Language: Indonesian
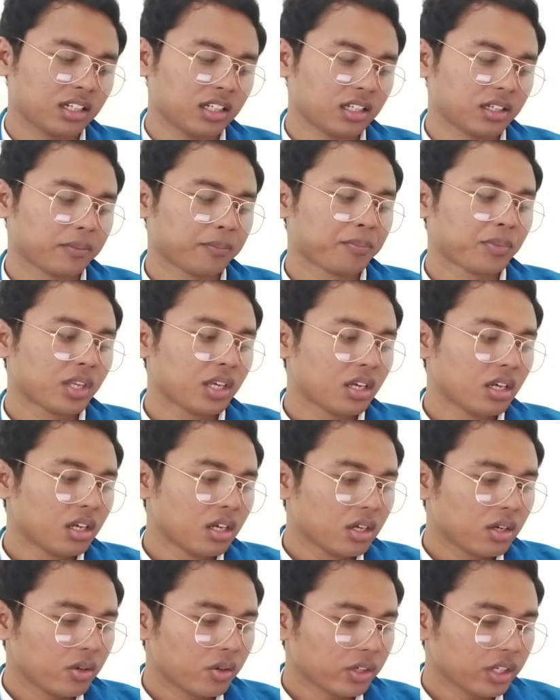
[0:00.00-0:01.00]
ini
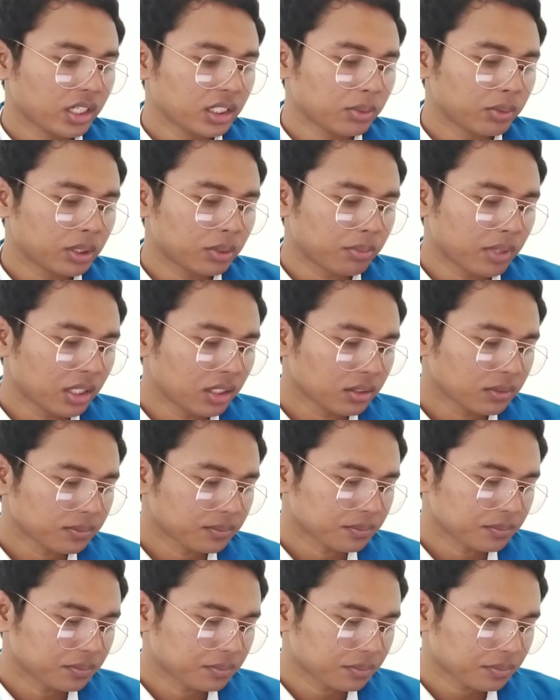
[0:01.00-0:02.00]
oke teman-teman